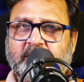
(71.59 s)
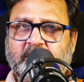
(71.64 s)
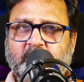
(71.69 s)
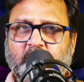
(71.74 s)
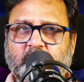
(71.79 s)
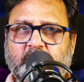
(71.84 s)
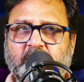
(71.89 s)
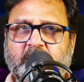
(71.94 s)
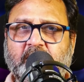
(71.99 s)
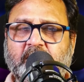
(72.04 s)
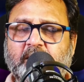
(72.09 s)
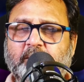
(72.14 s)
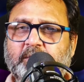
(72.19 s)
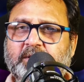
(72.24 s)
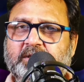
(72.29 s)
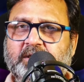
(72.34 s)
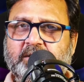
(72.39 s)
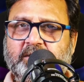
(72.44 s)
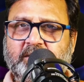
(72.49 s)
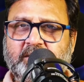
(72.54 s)
गोजाडंगा में
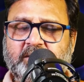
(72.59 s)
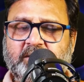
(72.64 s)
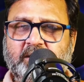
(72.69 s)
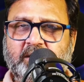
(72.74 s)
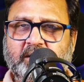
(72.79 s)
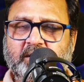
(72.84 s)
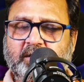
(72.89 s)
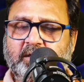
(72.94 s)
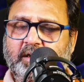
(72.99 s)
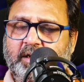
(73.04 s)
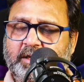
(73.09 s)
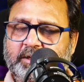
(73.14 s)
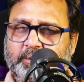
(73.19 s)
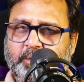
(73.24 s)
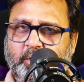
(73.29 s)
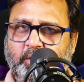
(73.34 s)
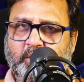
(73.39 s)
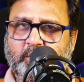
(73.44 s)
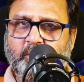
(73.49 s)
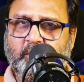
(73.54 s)
छत्तीस ट्रक
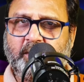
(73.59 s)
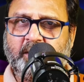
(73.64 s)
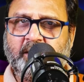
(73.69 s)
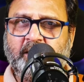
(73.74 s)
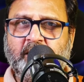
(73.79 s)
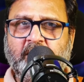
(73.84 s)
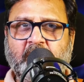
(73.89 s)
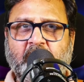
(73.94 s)
एक्सपोर्ट हुए हैं